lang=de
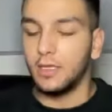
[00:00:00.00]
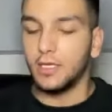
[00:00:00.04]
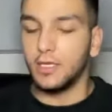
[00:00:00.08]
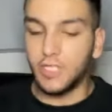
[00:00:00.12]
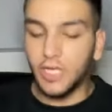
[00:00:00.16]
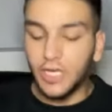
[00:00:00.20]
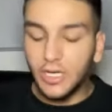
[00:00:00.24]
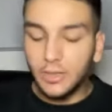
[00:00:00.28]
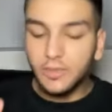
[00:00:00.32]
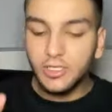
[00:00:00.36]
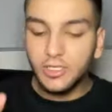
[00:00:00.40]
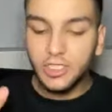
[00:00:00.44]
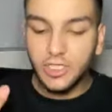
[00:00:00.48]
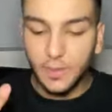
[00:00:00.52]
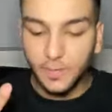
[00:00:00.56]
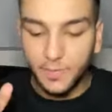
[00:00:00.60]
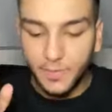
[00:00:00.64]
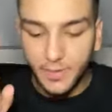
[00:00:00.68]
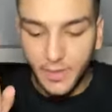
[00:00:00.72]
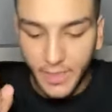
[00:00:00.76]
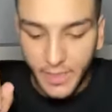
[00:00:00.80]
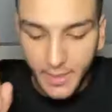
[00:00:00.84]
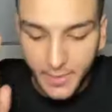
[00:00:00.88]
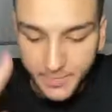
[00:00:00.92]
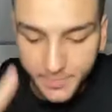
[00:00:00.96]
Ich erinnere mich, ich
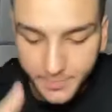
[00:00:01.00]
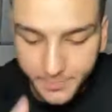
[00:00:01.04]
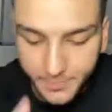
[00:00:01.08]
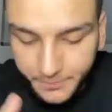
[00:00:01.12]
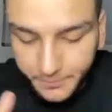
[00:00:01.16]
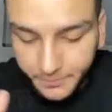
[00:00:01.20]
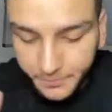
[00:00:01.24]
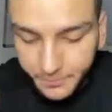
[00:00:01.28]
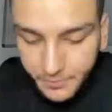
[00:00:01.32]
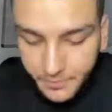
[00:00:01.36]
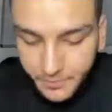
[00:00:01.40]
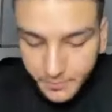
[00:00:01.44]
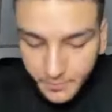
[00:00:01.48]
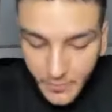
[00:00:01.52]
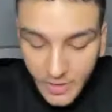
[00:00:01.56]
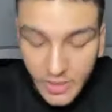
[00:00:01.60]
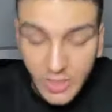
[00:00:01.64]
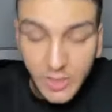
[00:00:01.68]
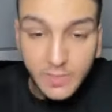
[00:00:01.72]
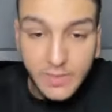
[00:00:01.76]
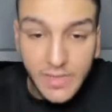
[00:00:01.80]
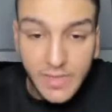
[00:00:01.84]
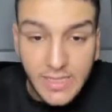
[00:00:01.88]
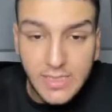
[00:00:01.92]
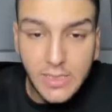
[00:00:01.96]
habe ähm,
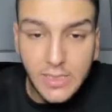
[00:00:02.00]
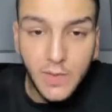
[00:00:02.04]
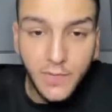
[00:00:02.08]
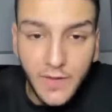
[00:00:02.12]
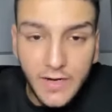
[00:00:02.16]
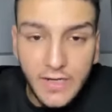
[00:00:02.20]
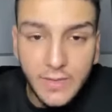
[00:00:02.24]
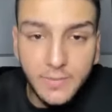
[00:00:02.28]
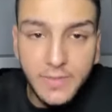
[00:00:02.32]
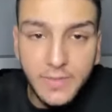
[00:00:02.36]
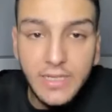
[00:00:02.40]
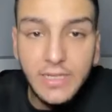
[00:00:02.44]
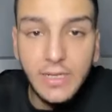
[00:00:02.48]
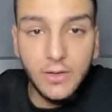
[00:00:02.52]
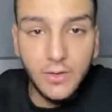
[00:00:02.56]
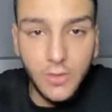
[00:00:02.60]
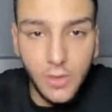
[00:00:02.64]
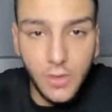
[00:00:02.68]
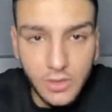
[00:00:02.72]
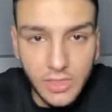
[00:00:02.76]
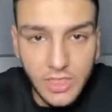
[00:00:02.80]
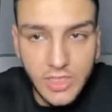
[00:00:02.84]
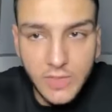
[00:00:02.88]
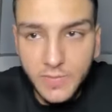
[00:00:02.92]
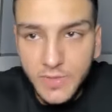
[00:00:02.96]
hab gestern auf einem Leader
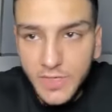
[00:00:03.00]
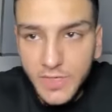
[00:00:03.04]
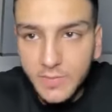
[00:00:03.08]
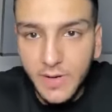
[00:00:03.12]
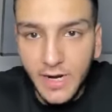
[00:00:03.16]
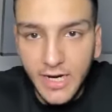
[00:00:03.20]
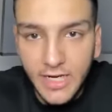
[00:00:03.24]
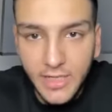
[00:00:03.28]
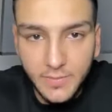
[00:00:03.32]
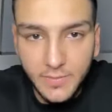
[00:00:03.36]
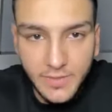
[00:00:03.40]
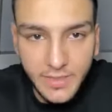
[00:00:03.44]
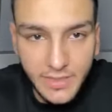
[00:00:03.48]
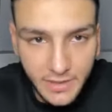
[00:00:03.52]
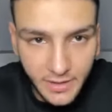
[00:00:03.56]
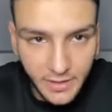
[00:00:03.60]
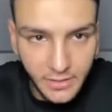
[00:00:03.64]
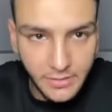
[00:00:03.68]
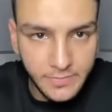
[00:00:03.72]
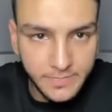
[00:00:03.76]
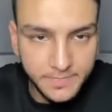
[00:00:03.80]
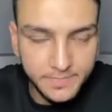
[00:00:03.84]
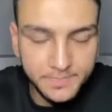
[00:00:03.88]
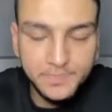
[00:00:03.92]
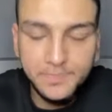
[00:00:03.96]
Call gespeakt bei einem
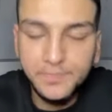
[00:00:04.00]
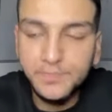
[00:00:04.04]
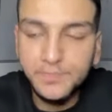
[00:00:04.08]
Leader.